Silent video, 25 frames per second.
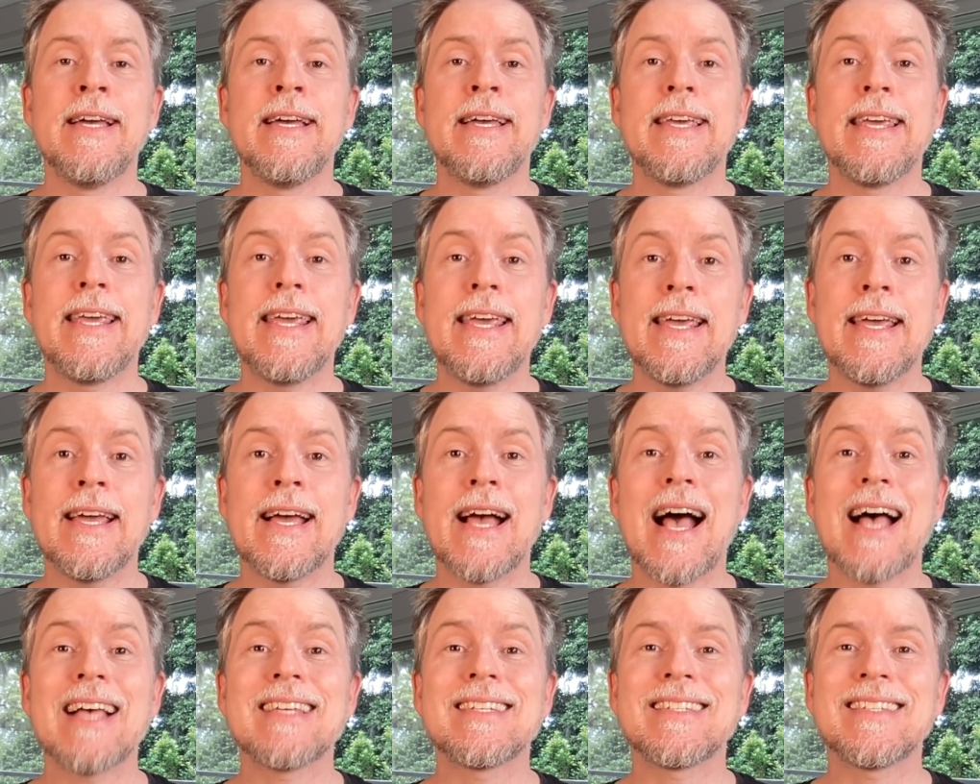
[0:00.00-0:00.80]
e
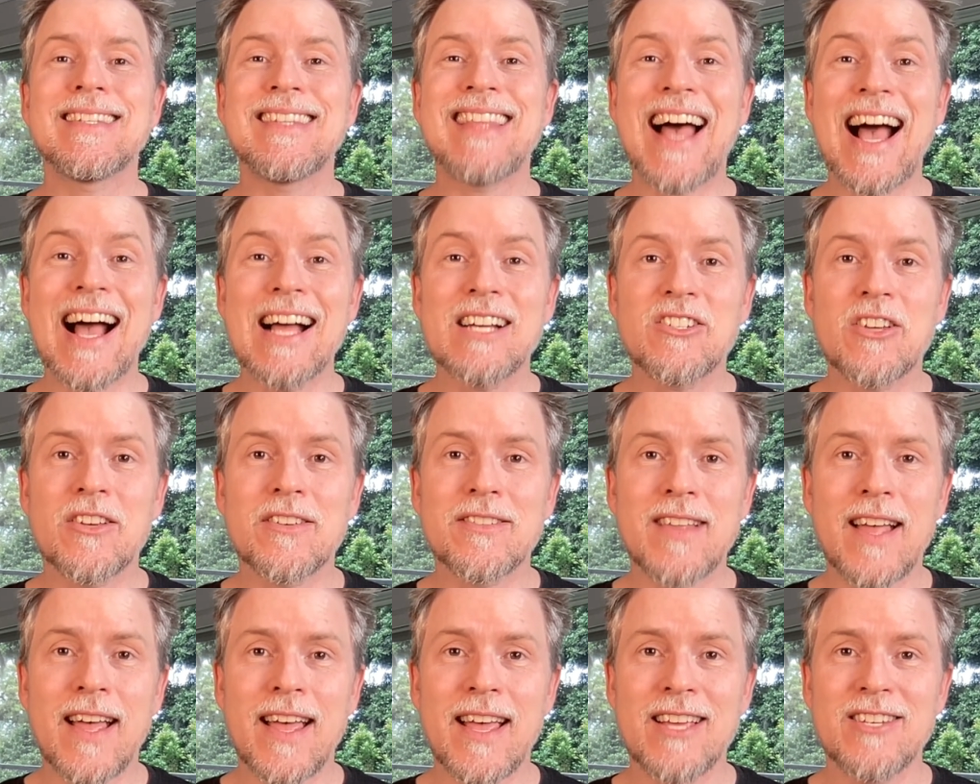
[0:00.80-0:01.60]
as taxas
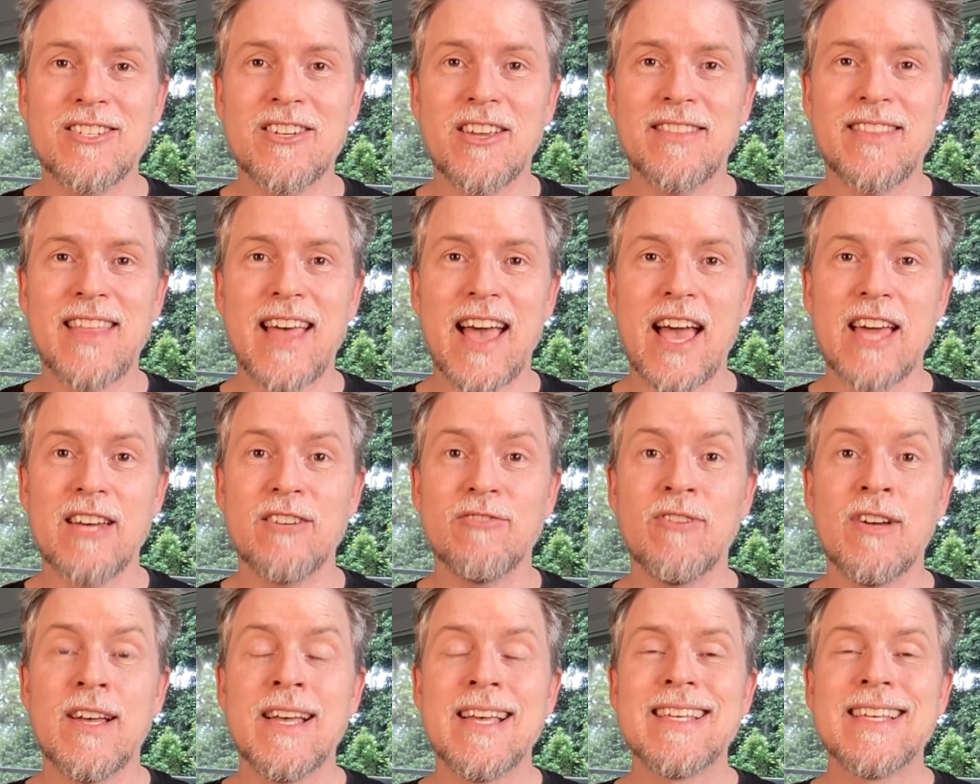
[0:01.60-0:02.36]
da rede Ethereum